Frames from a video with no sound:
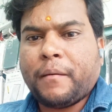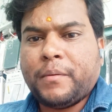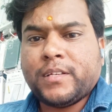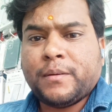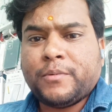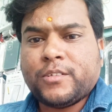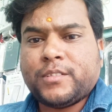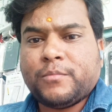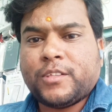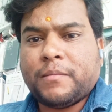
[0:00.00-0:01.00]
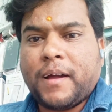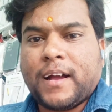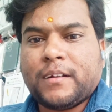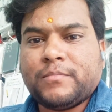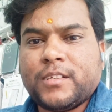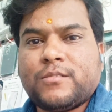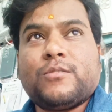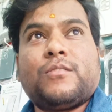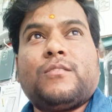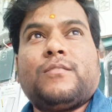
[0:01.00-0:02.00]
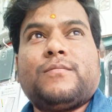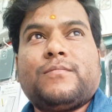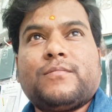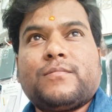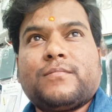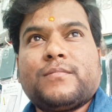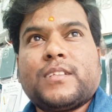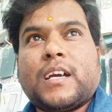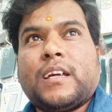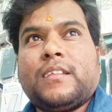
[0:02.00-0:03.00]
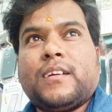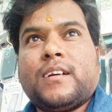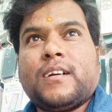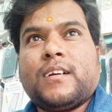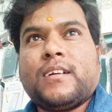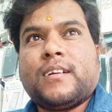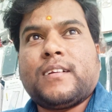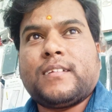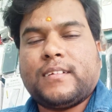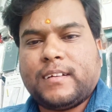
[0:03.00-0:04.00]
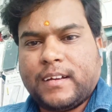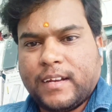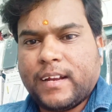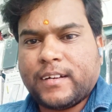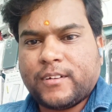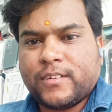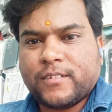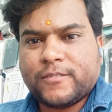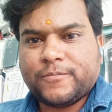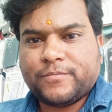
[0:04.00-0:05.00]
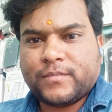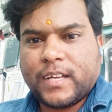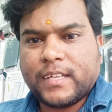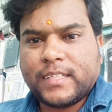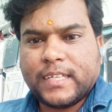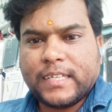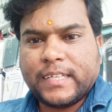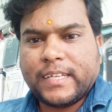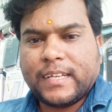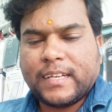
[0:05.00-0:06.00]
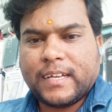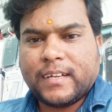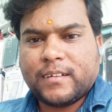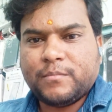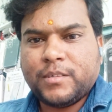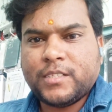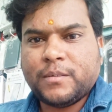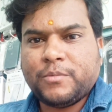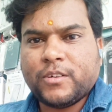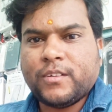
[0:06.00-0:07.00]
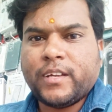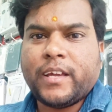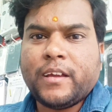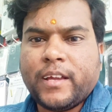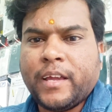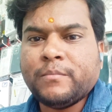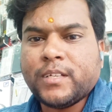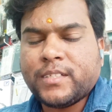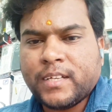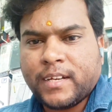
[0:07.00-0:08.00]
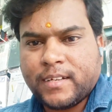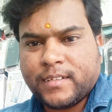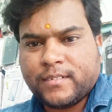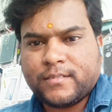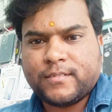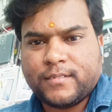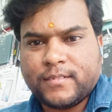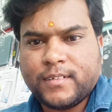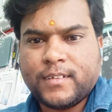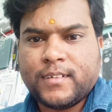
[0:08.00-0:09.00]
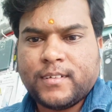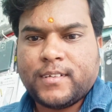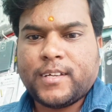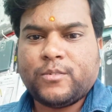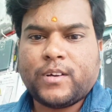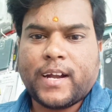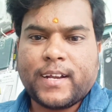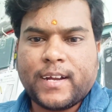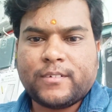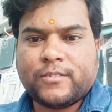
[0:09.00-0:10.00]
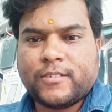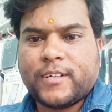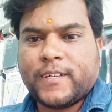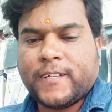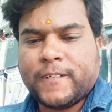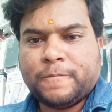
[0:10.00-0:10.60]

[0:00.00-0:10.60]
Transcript: బీజేపీ వచ్చి మొత్తం ఆగం చేస్తారు అంద అని అన్నాడు నువ్వు అయితే నేనన్నా బీజేపీ వాళ్ళు ఏం చేశారన్న నీకు ఎందుకు అట్లా అంటున్నావు అంటే